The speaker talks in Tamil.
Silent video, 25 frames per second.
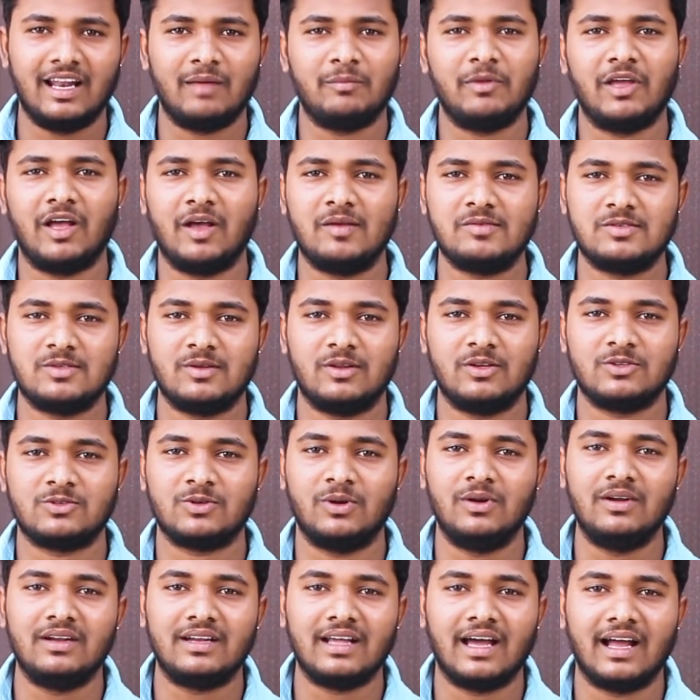எல்லாமே ஆசியாக
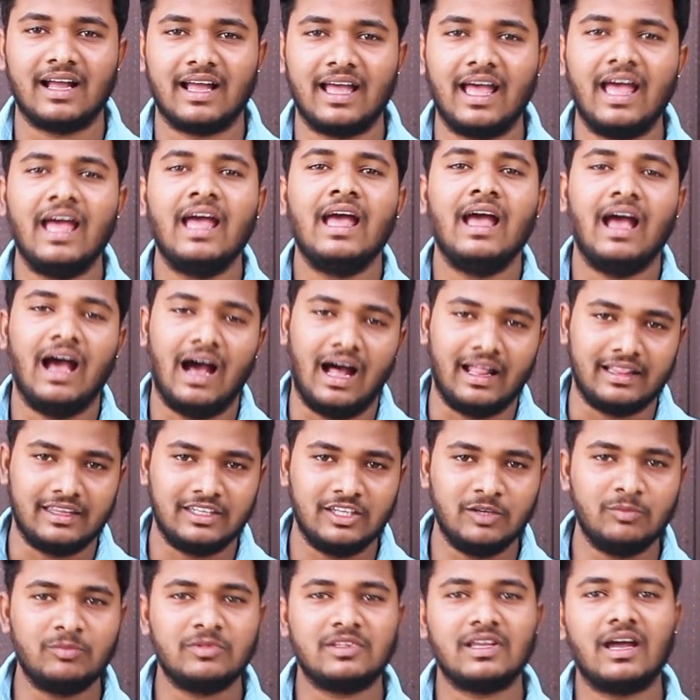சொல்லிட்டாங்க
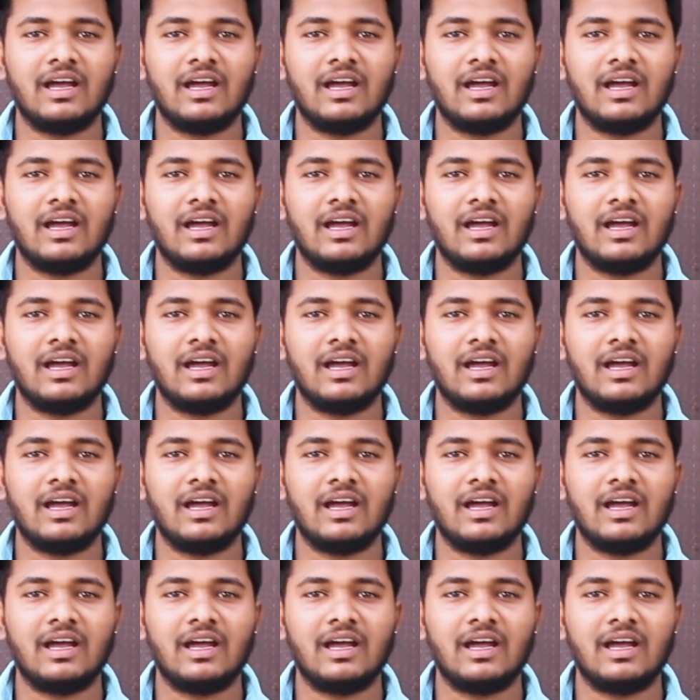அதையும்